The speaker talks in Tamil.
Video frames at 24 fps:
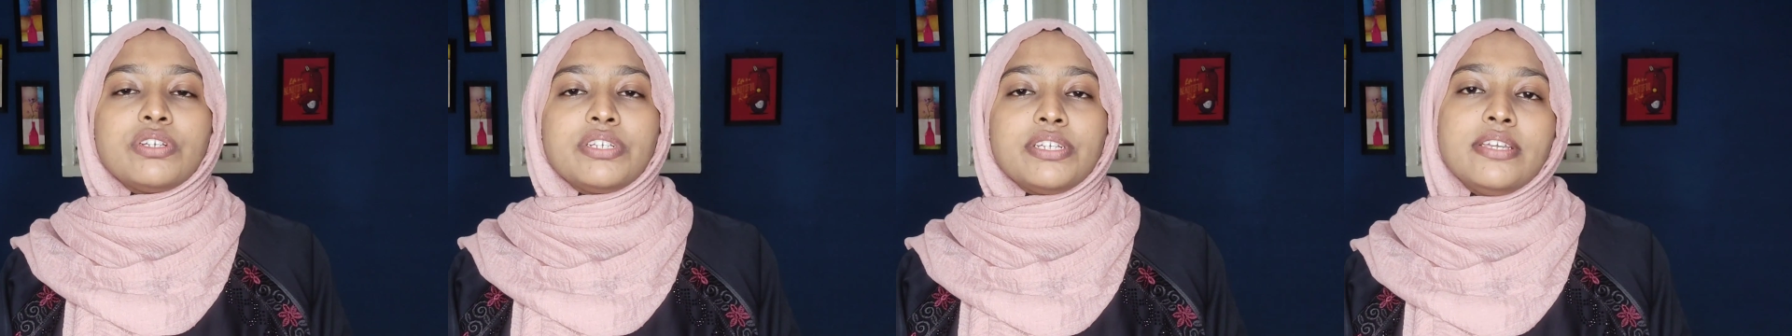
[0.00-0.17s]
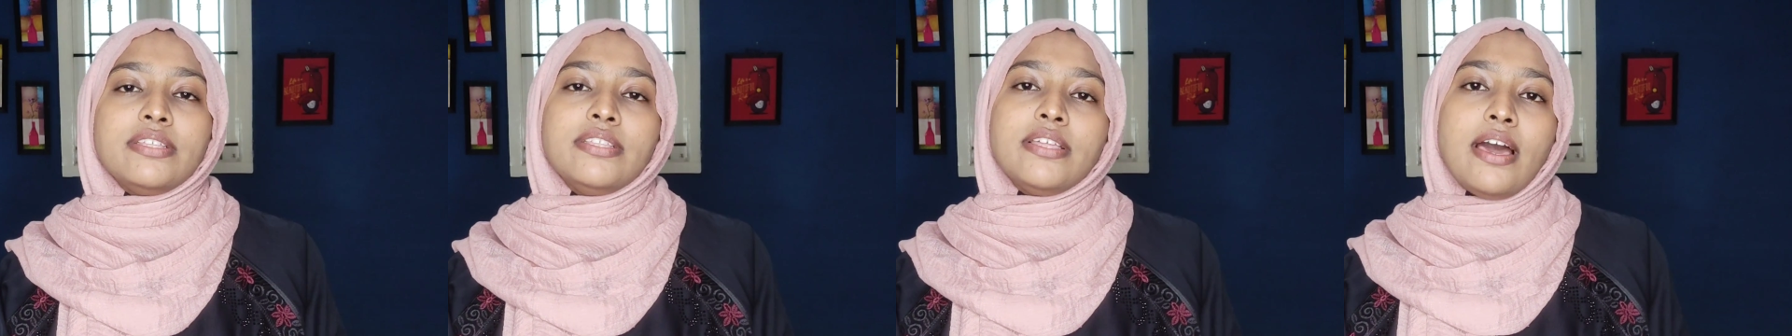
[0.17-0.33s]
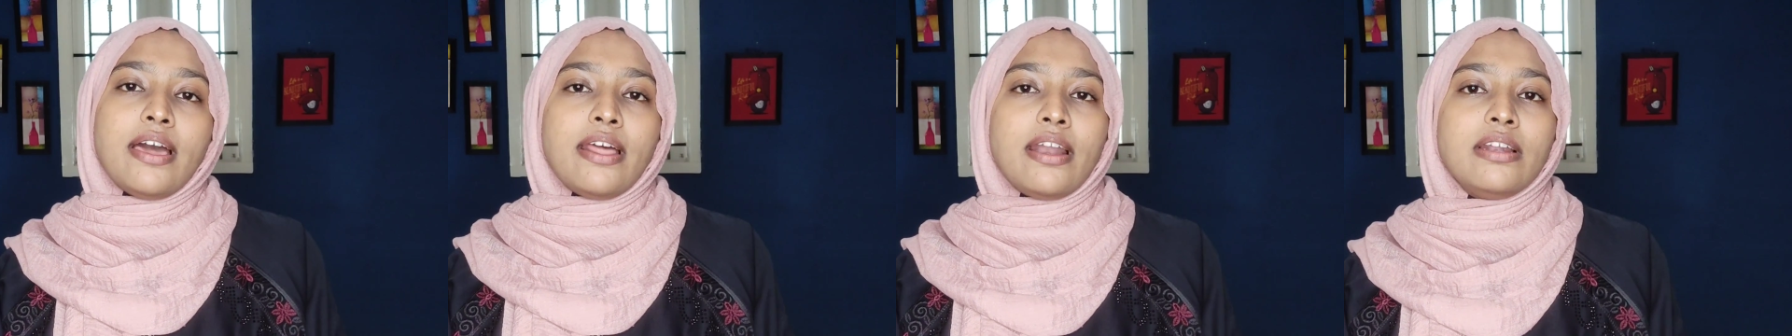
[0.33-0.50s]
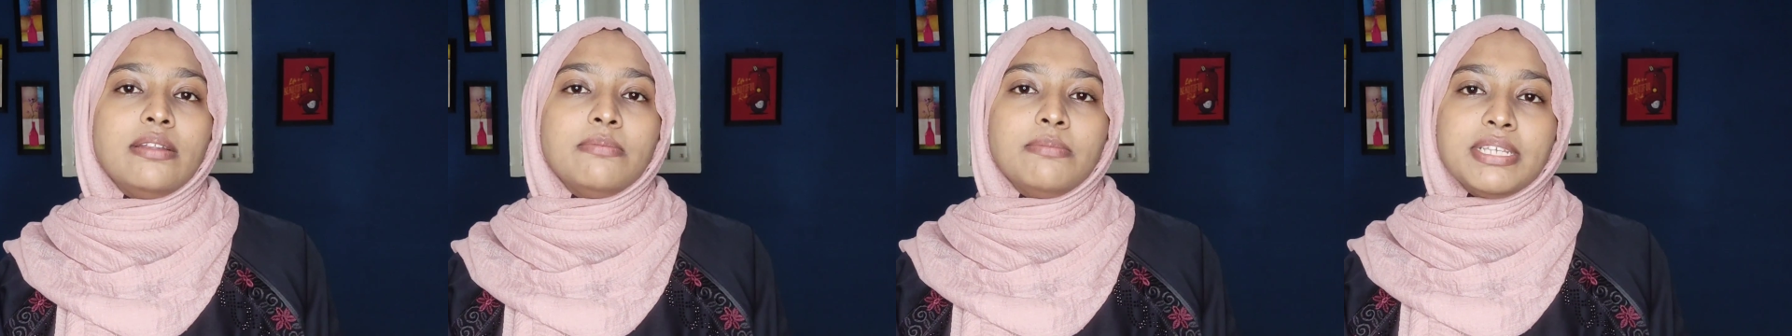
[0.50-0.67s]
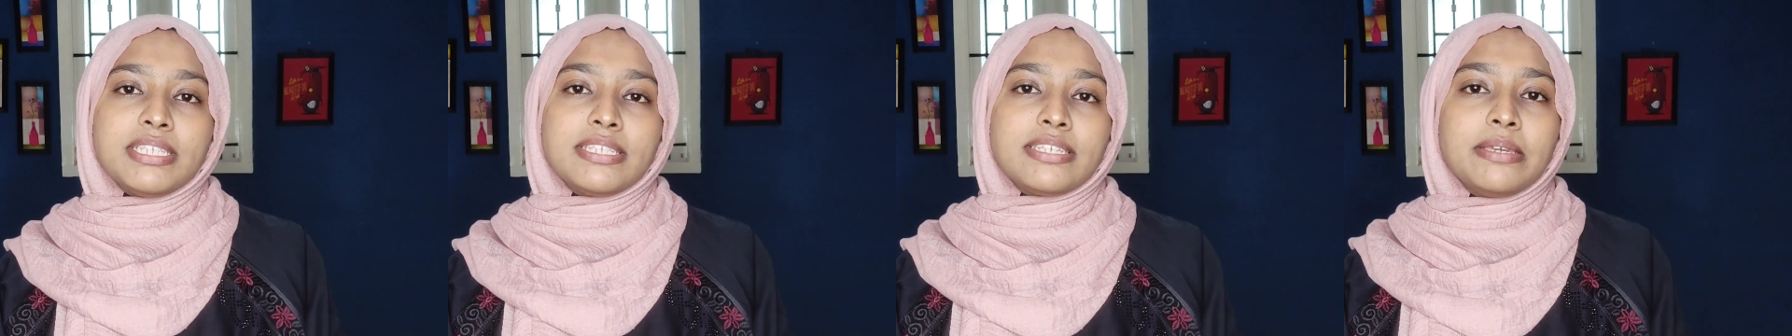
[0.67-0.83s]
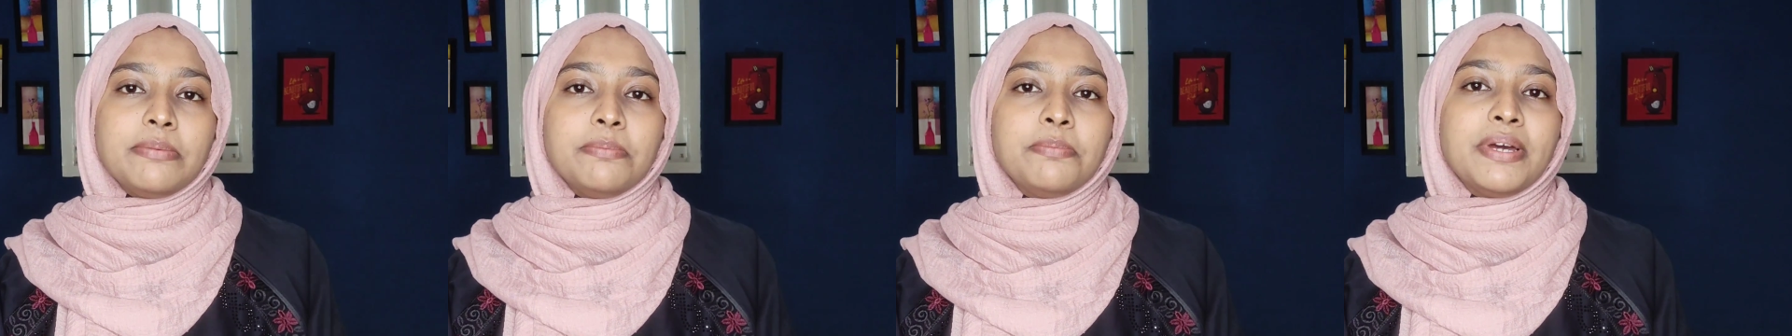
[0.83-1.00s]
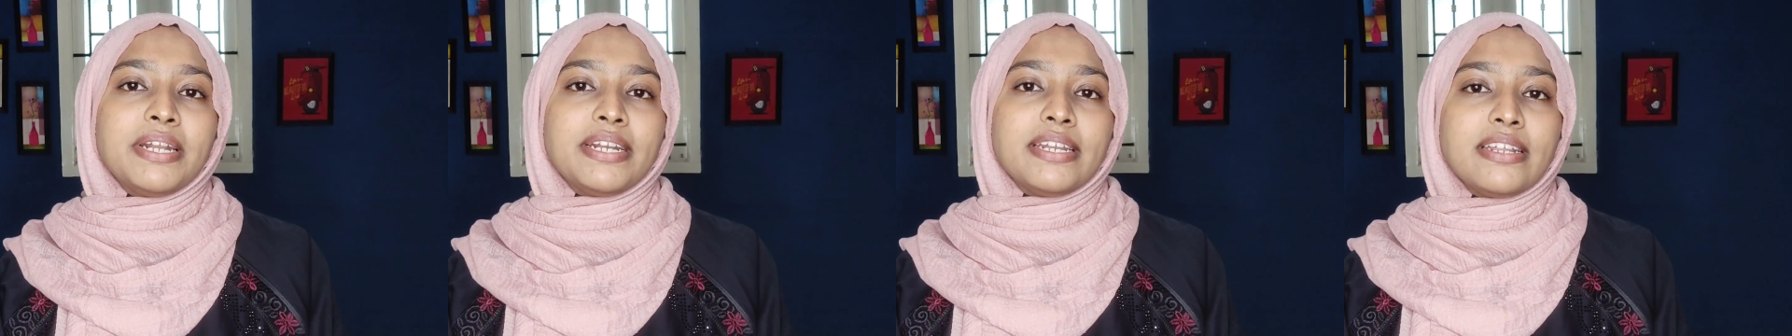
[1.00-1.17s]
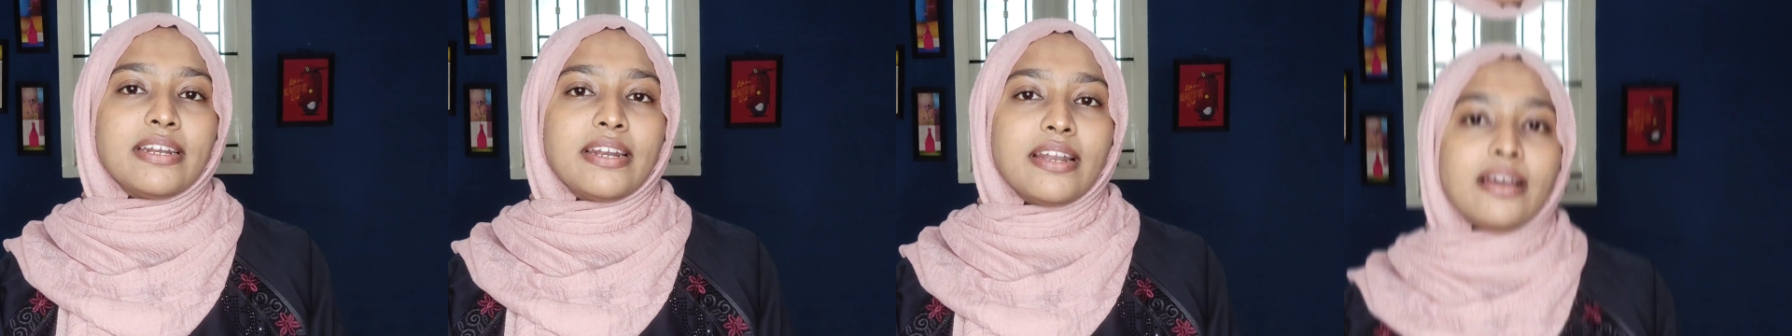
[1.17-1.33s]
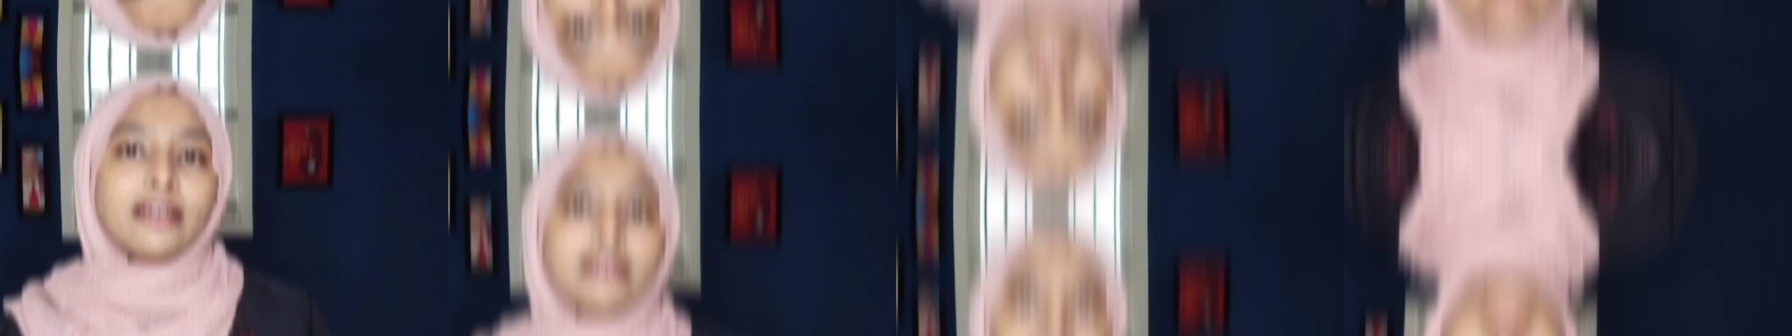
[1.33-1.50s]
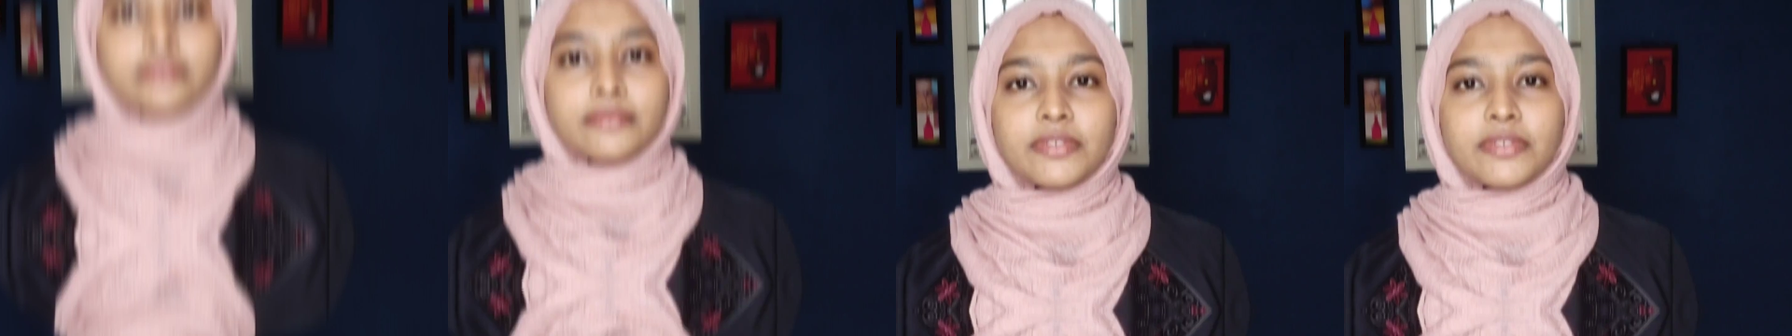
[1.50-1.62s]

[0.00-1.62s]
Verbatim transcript: வாஷை தாராளமாக ஸ்கிப் பண்ணிடலாம்